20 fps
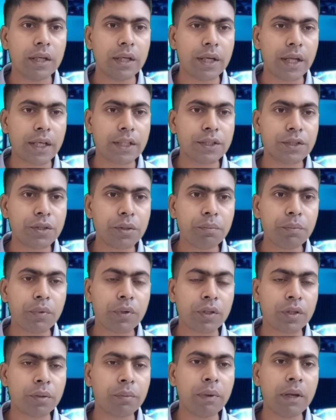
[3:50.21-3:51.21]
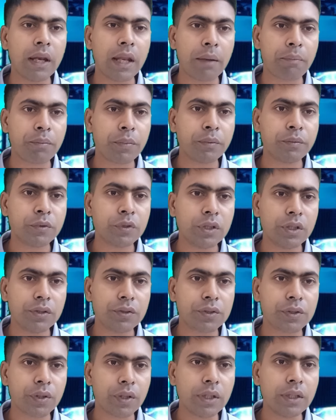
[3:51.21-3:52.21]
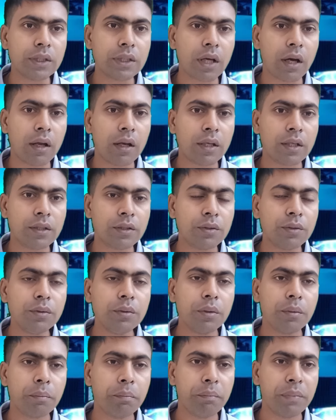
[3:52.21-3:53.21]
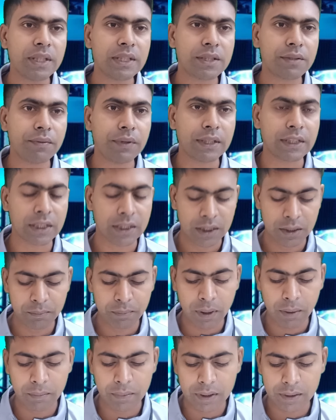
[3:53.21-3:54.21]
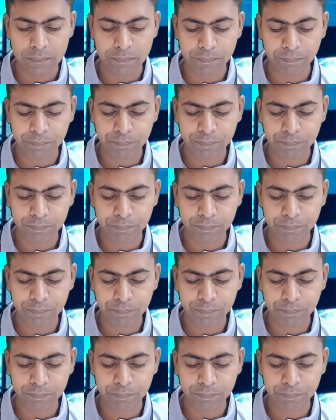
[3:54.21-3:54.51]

ডেস্কটপ অথবা ল্যাপটপ যদি ইউজ করেন তাহলে কিন্তু বেস্ট ফিচারটি পাবেন